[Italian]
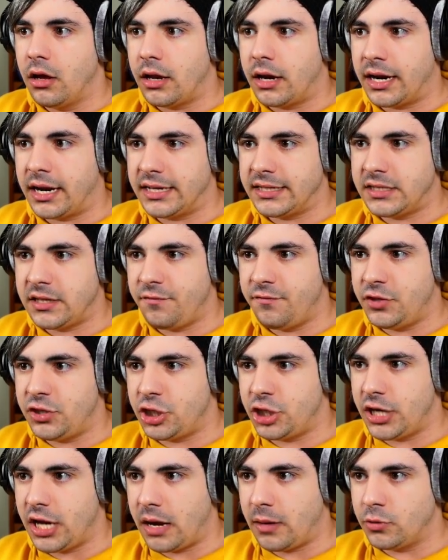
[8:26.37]
Ragazzi,
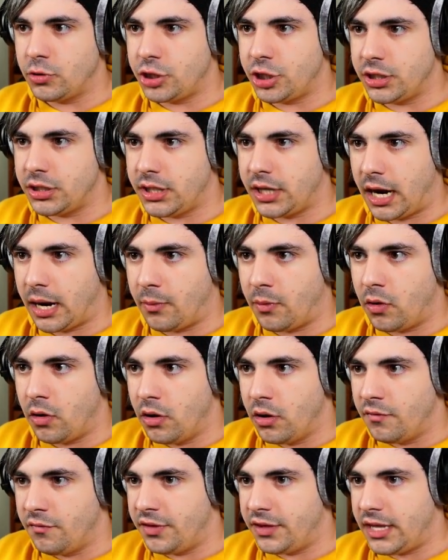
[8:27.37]
avviciniamoci, entriamo.
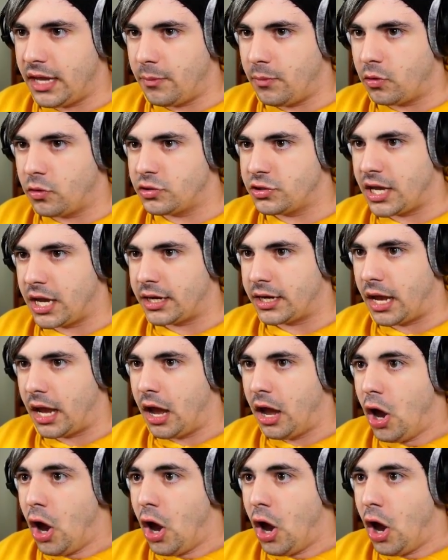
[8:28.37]
Vediamo cos'è che è.